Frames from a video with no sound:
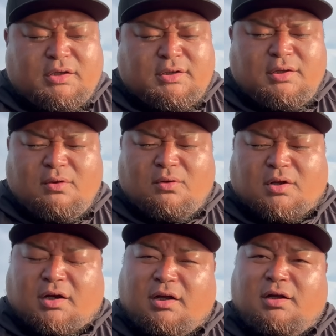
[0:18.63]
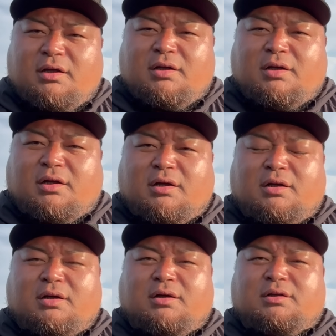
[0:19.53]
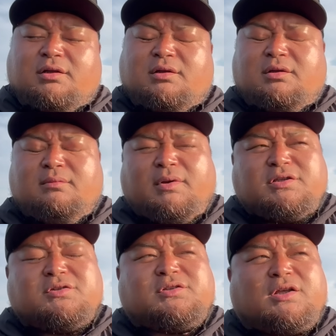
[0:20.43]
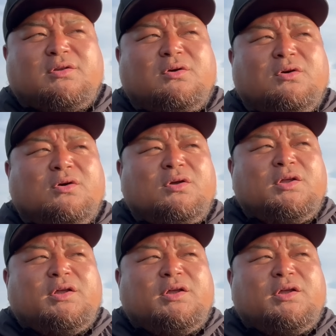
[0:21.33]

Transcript: 昨日かな、マシューさんの、